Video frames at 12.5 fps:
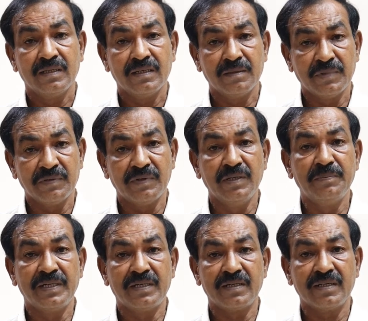நம்ம
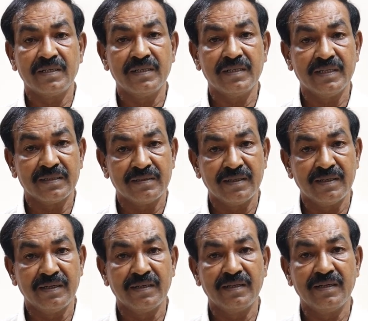வலுப்பெற்றிருக்குது எத்தனை
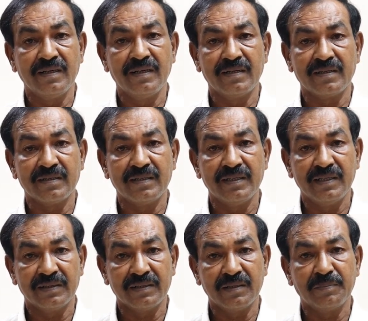டிகிரியில் இருக்குது
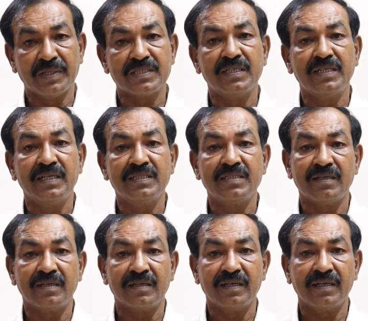எத்தனை பர்சன்டேஜில்
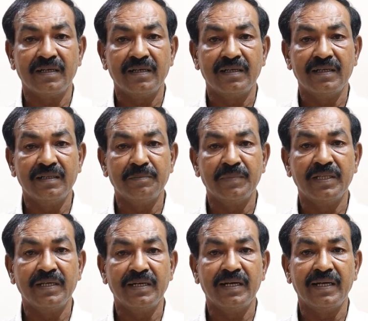இருக்குது எந்த
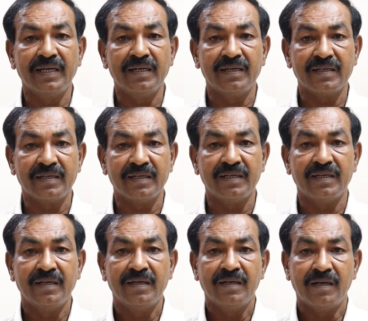மாதிரி நிலையில் இருக்குது
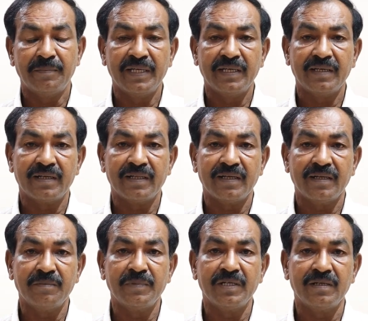அப்படிங்கிறத
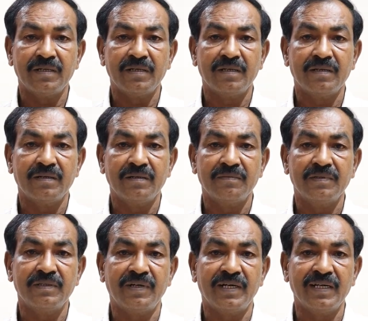நம்ம
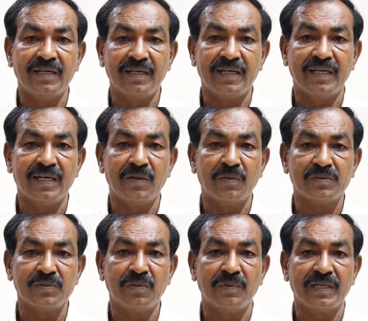வந்து வானிலை அறிக்கையில் கூட
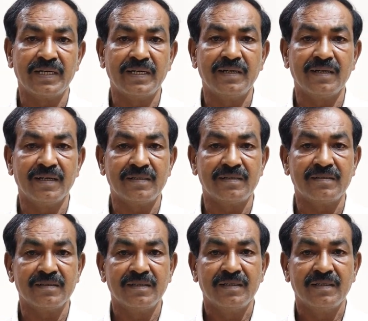சொல்லுவாங்க ரெட் அலர்ட்